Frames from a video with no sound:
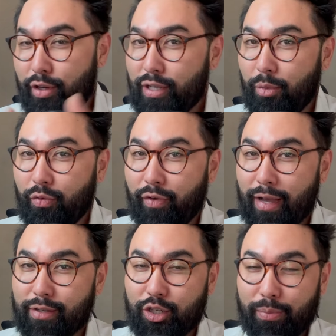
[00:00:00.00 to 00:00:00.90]
Isso é muito
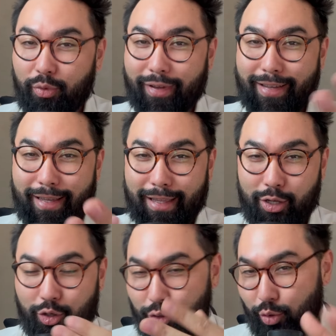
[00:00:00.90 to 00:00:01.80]
fácil, né? Japonês ainda é
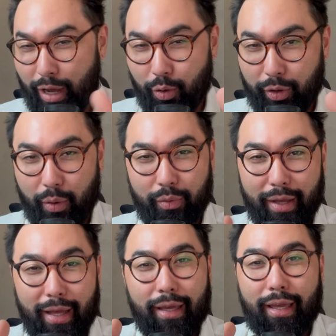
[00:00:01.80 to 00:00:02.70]
só trocar qualquer um
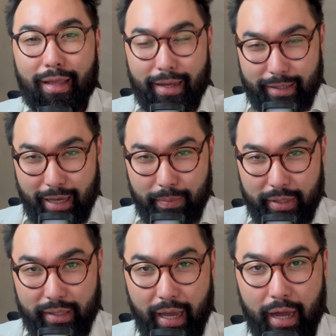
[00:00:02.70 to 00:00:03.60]
que dá sempre
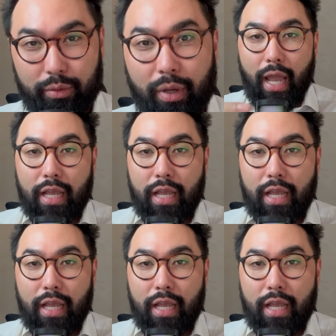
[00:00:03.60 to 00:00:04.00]
certo.